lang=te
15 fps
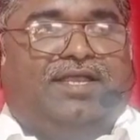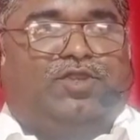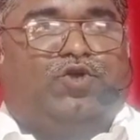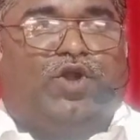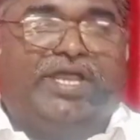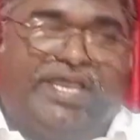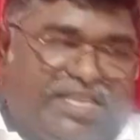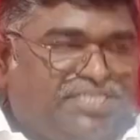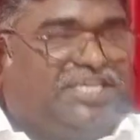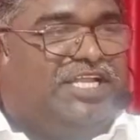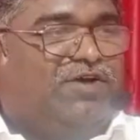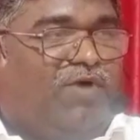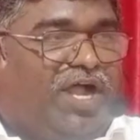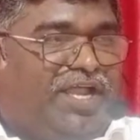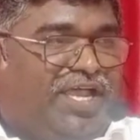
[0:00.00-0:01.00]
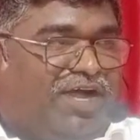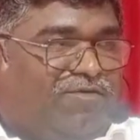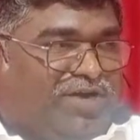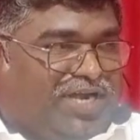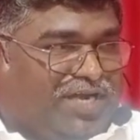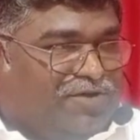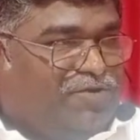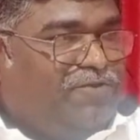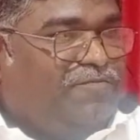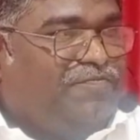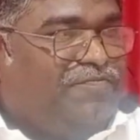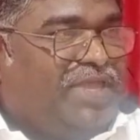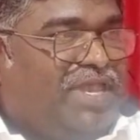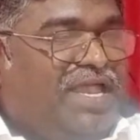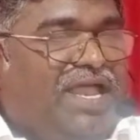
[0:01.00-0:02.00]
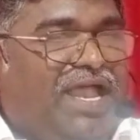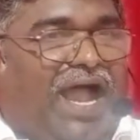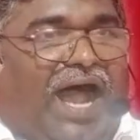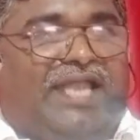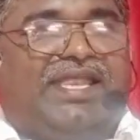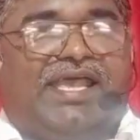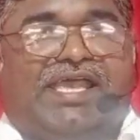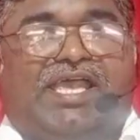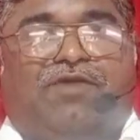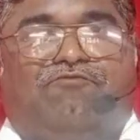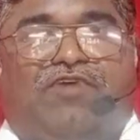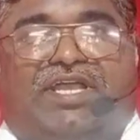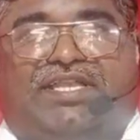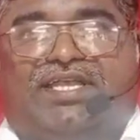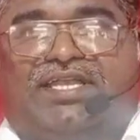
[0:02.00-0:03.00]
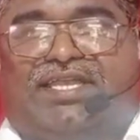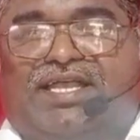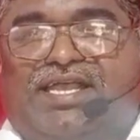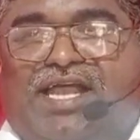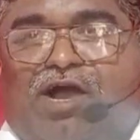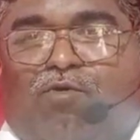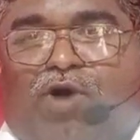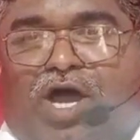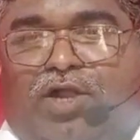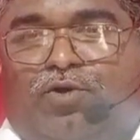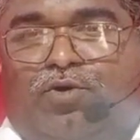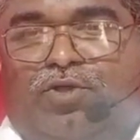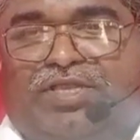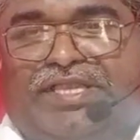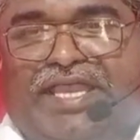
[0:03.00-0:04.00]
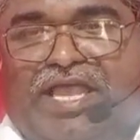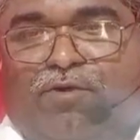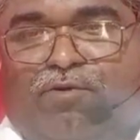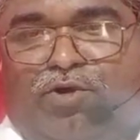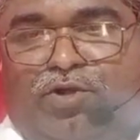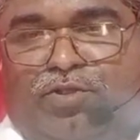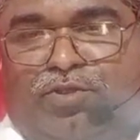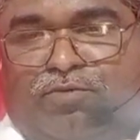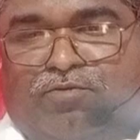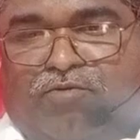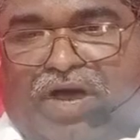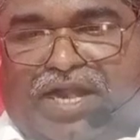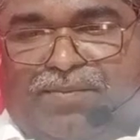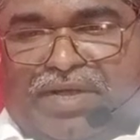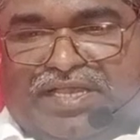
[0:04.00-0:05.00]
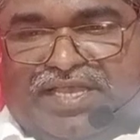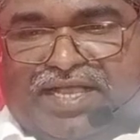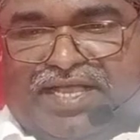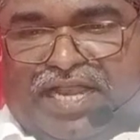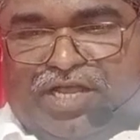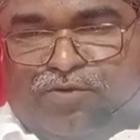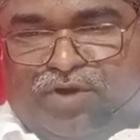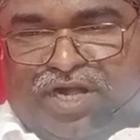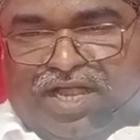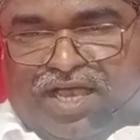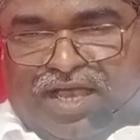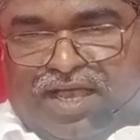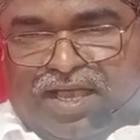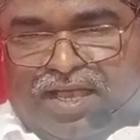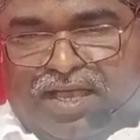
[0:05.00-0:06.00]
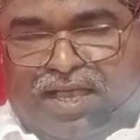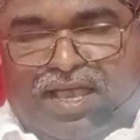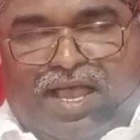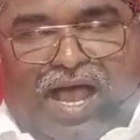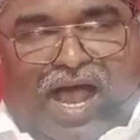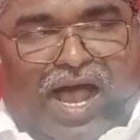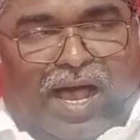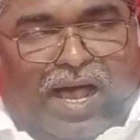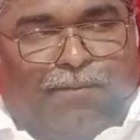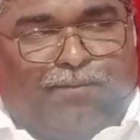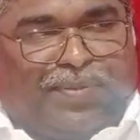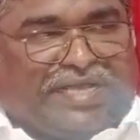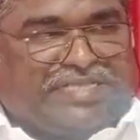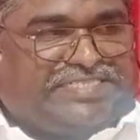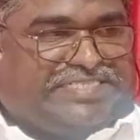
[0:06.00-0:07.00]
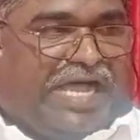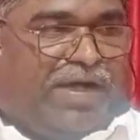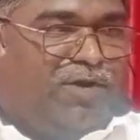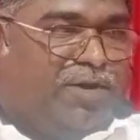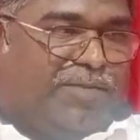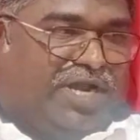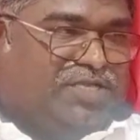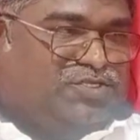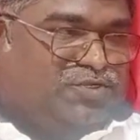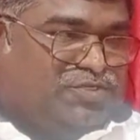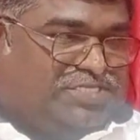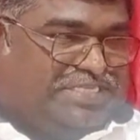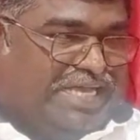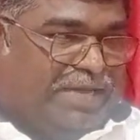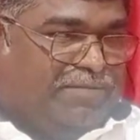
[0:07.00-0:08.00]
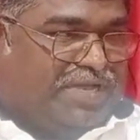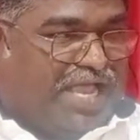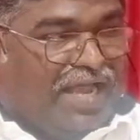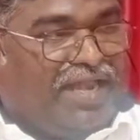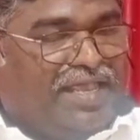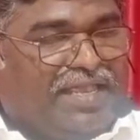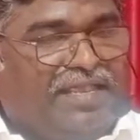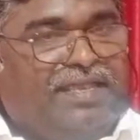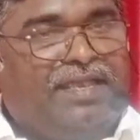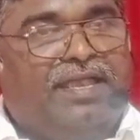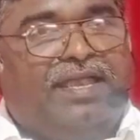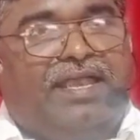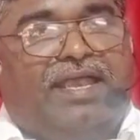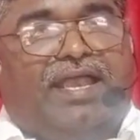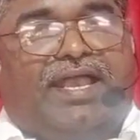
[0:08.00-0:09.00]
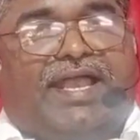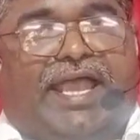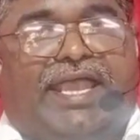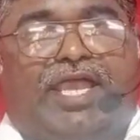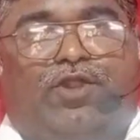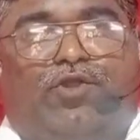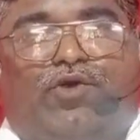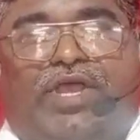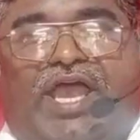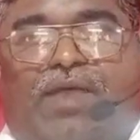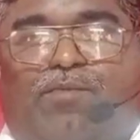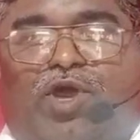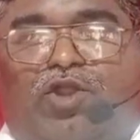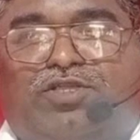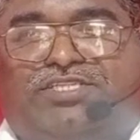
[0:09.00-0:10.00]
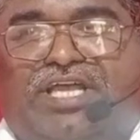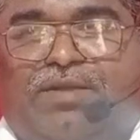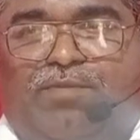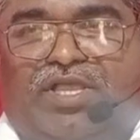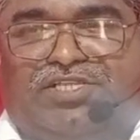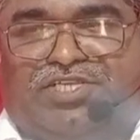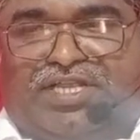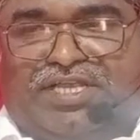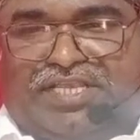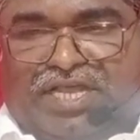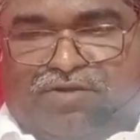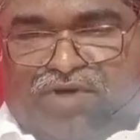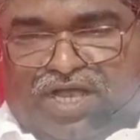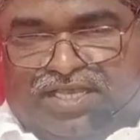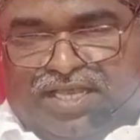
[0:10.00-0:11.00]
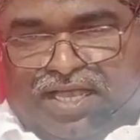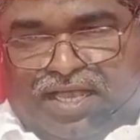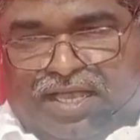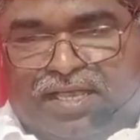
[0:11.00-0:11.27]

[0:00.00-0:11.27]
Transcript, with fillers: తొడిగించిన వాడుగా ఉన్నాడు అది వ్యక్తిగతంగా వారు దేవుడు వారి మధ్య కలిగి ఉన్న ఆ ప్రస్తావన మనం చూస్తాం కానీ కయ్యను హేబెలు జన్మించిన తర్వాత